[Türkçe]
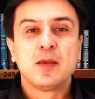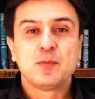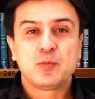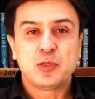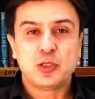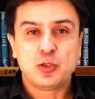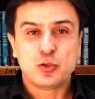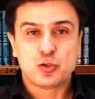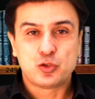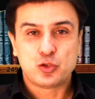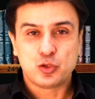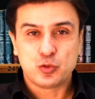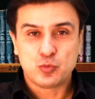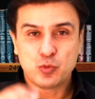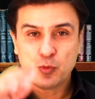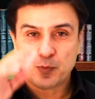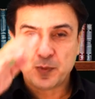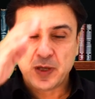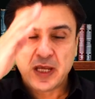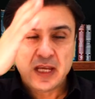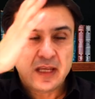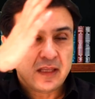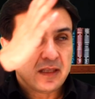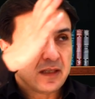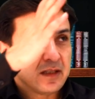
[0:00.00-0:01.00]
biliyorsunuz bu
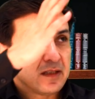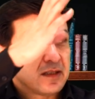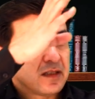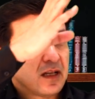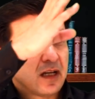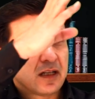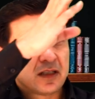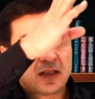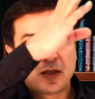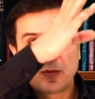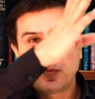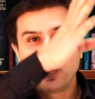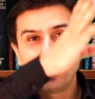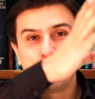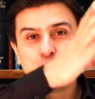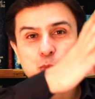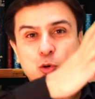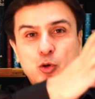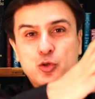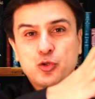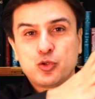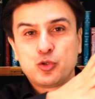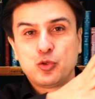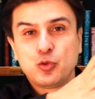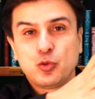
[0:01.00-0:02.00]
beyniniz artık bu
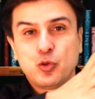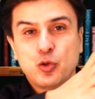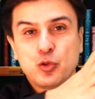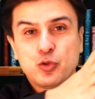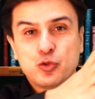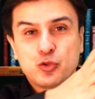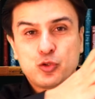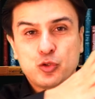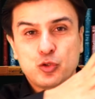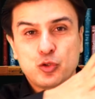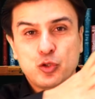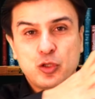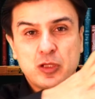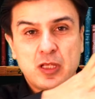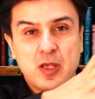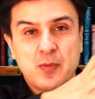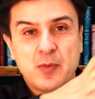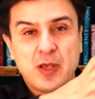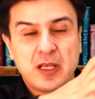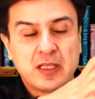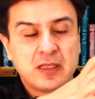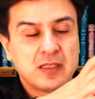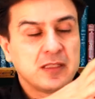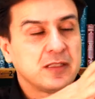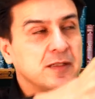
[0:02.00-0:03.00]
boşluk oluşturuyor
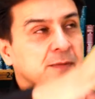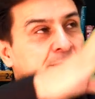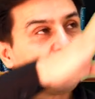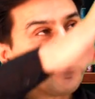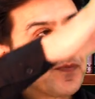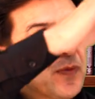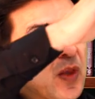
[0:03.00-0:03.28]
demektir.